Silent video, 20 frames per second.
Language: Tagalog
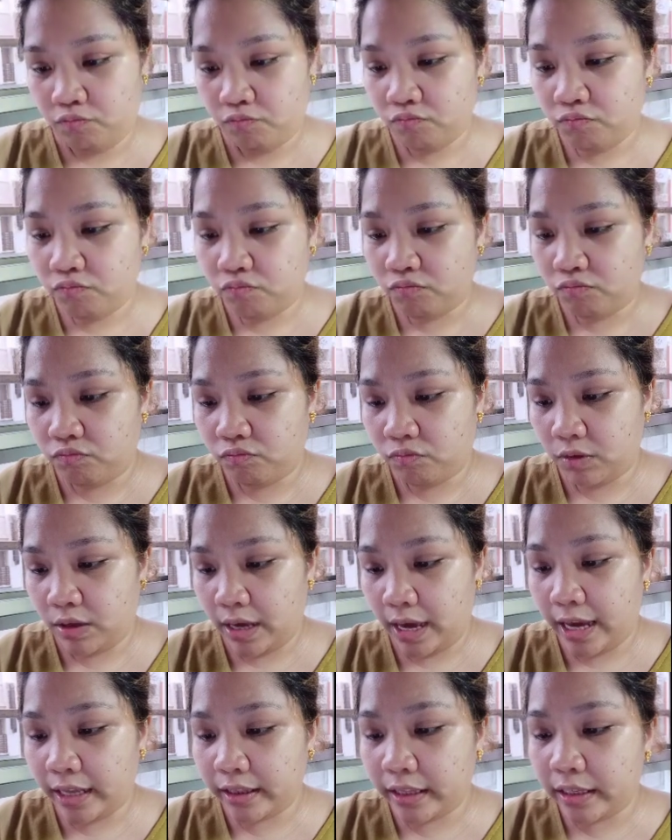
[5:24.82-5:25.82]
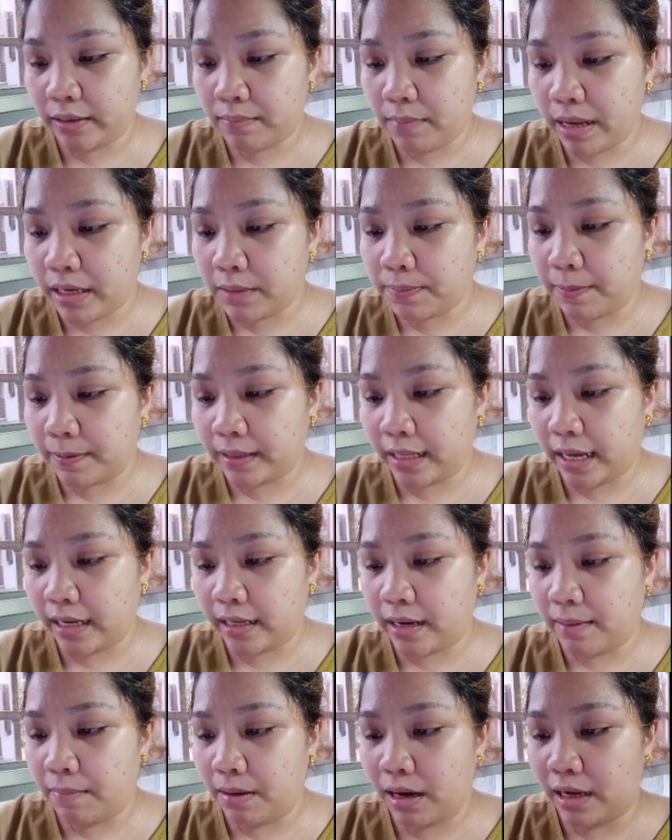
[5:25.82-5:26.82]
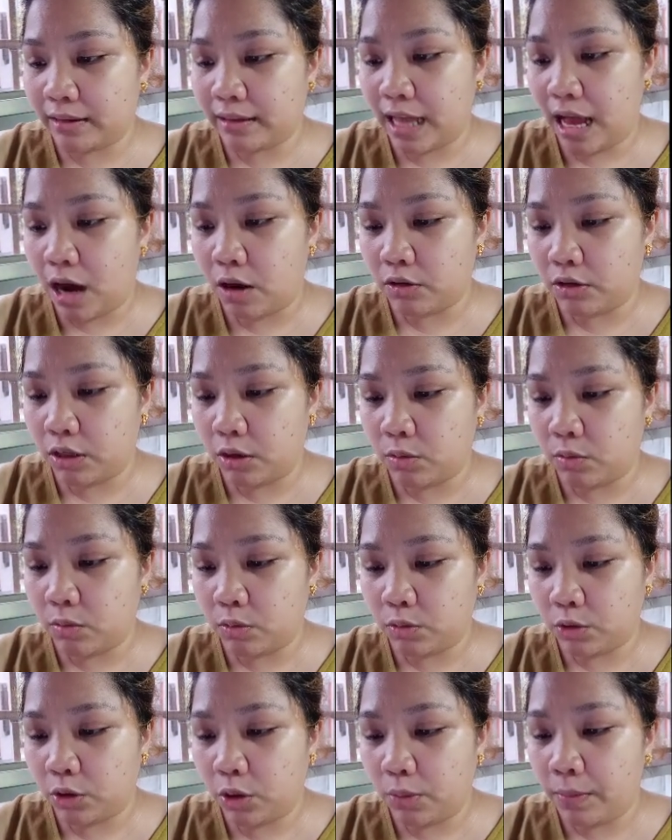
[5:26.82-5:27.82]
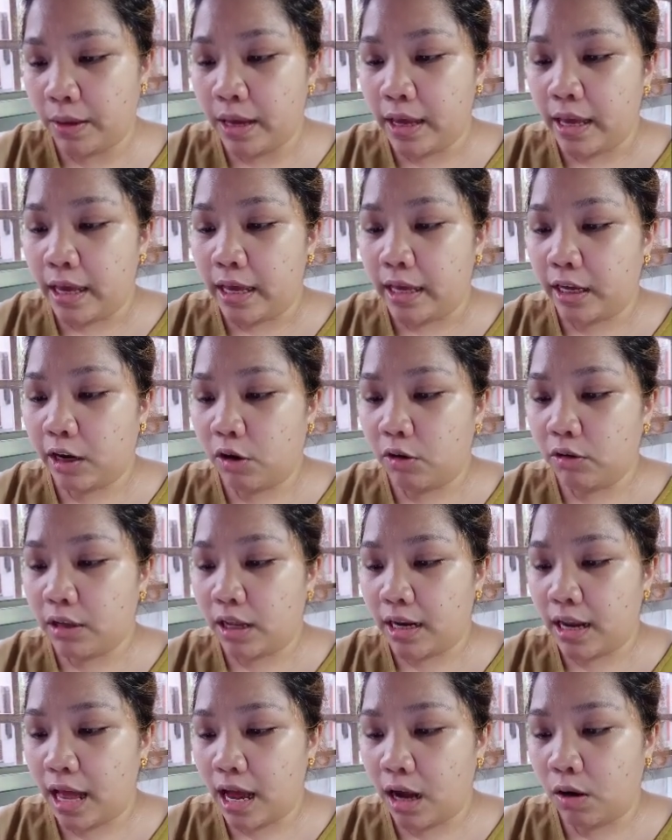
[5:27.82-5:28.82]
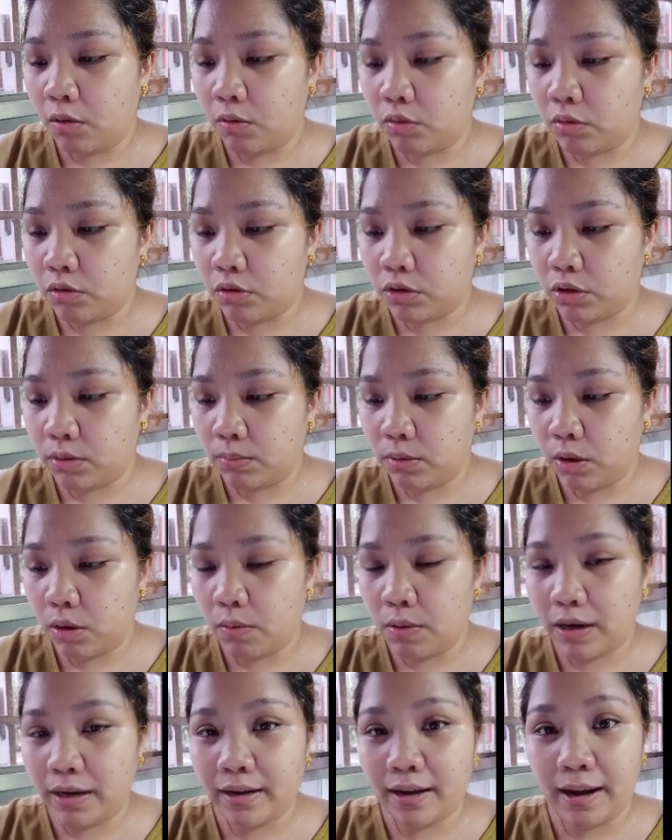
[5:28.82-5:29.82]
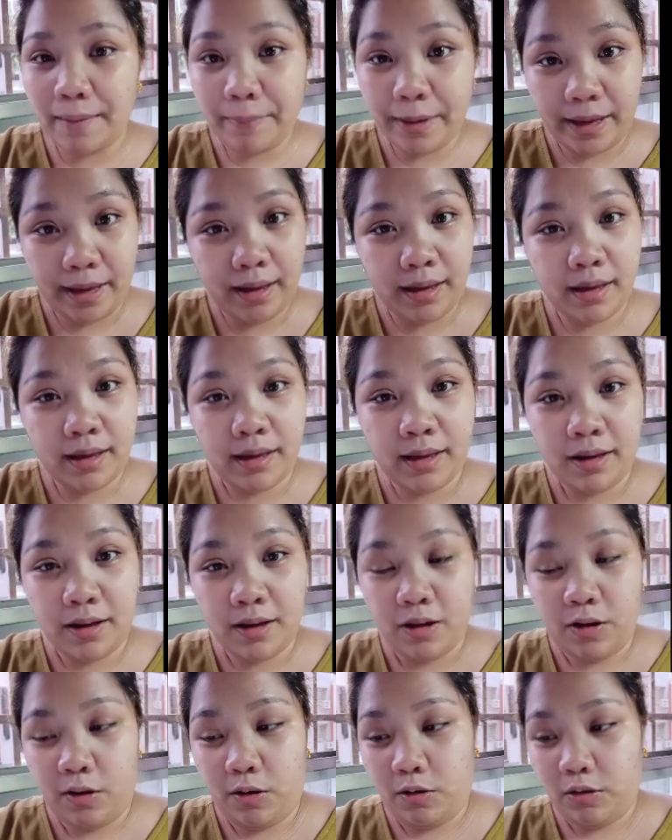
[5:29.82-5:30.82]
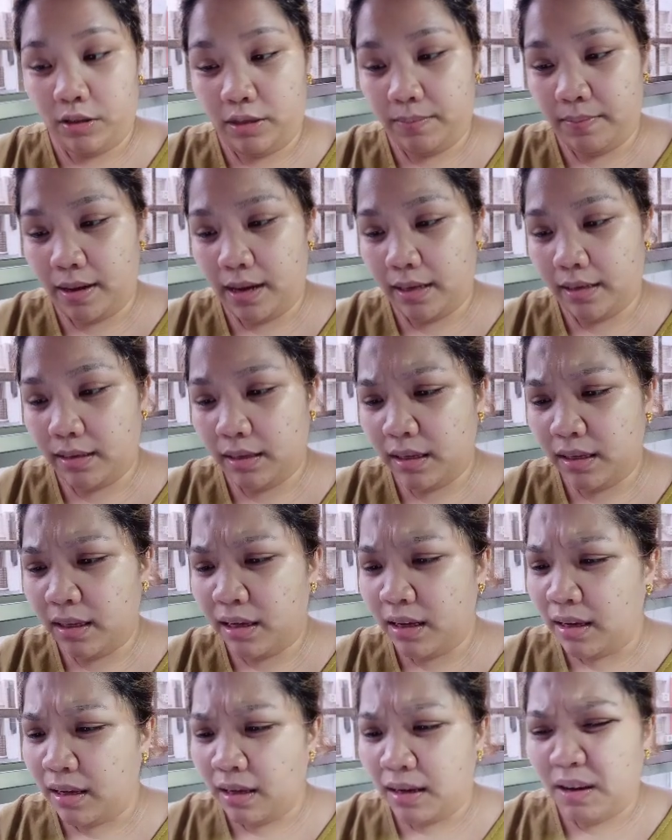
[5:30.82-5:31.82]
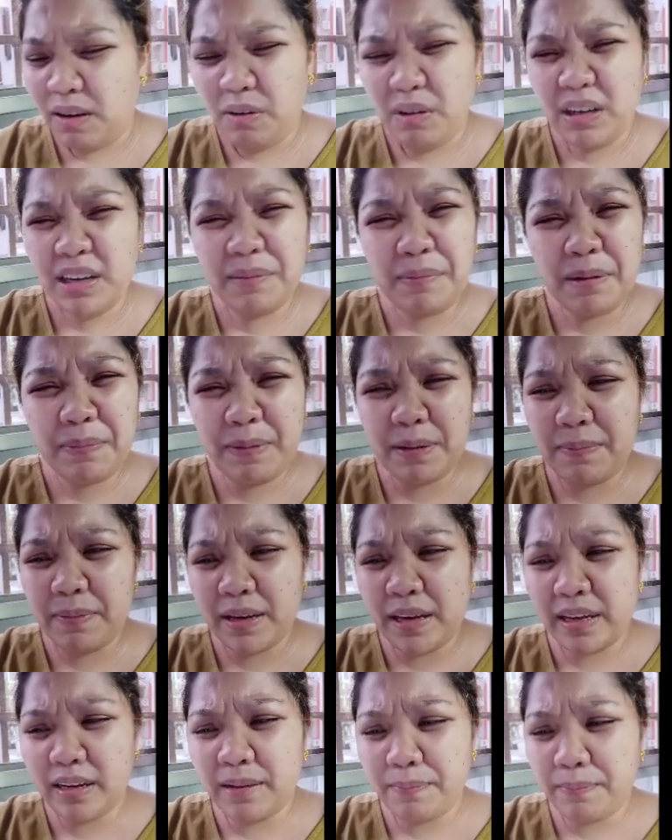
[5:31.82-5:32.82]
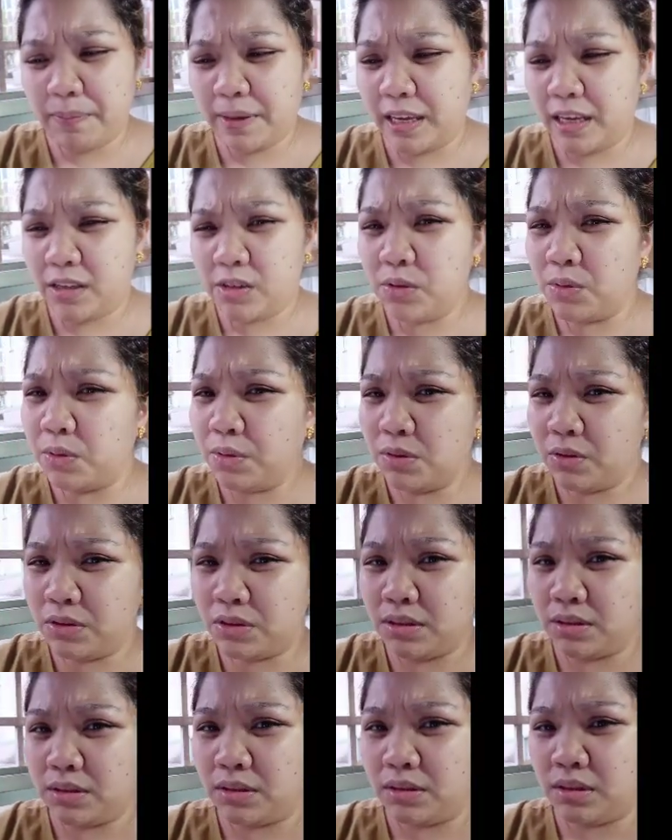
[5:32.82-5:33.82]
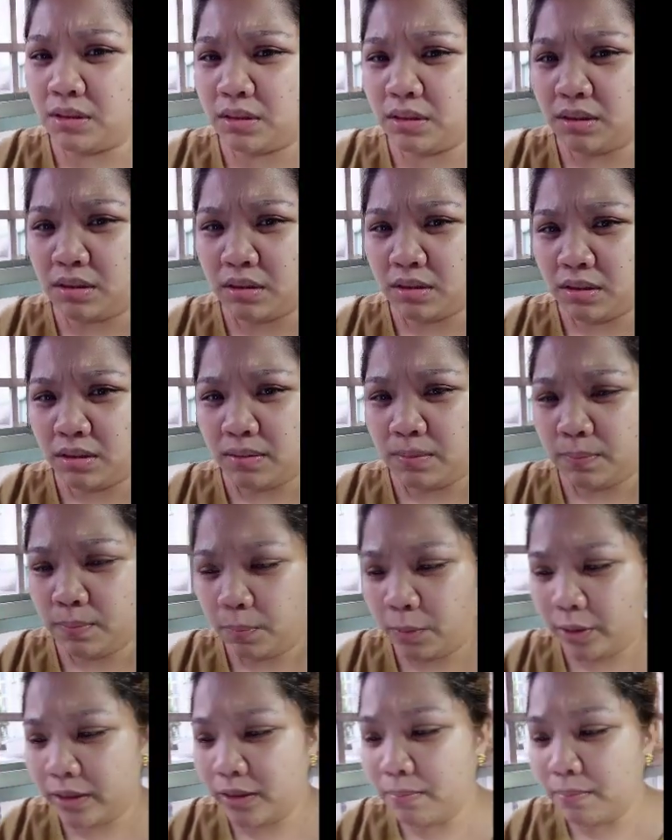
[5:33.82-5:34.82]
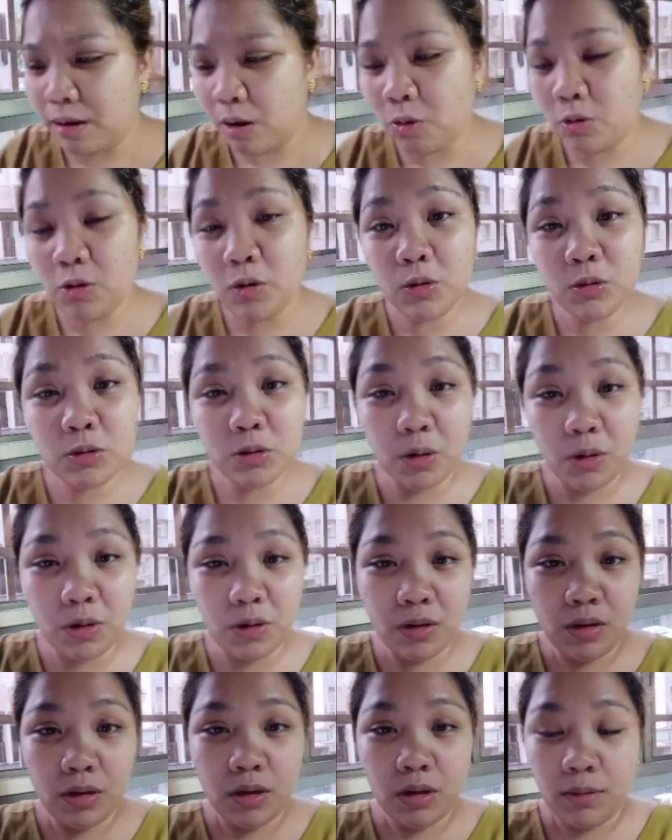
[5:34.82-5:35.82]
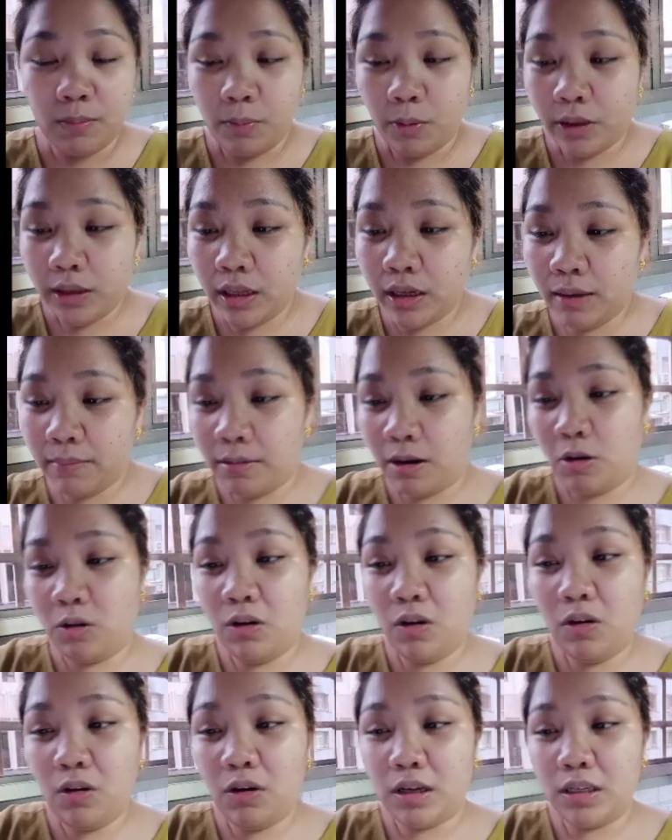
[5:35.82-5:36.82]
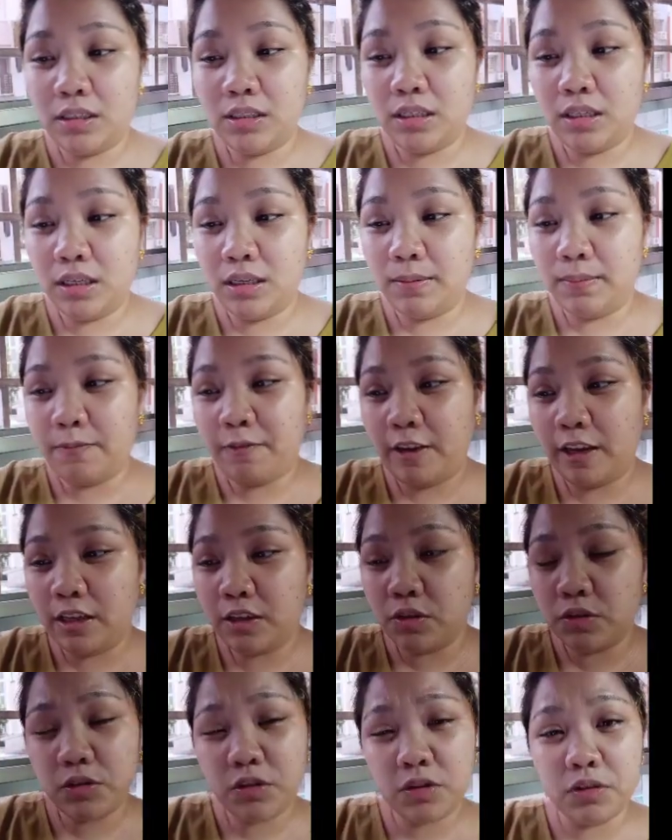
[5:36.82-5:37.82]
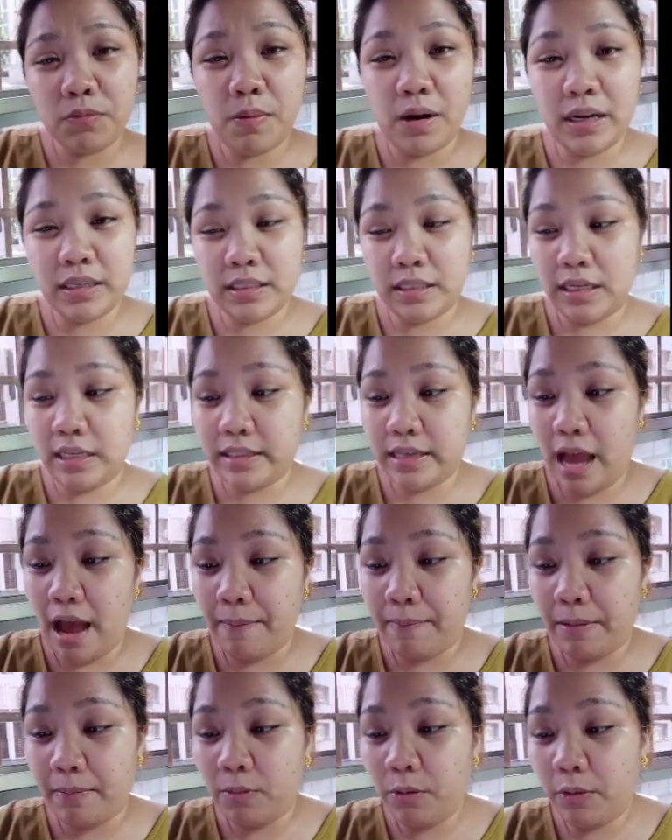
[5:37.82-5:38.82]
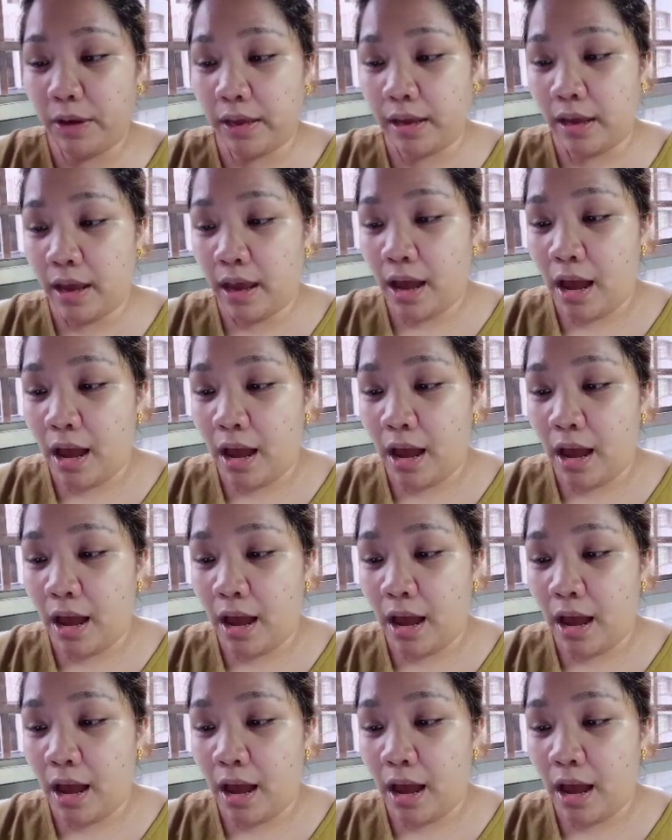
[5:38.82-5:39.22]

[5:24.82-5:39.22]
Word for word: Hmm, 18 months, patay na mga tao sa gutom. Ikaw na lang, kung gusto mo, wag kami. O, di ba? Huwag ka magbibigay ng fake news. Pwede makulong to. Pwede ka makulong kasi fake news yung mga sinasabi mo eh.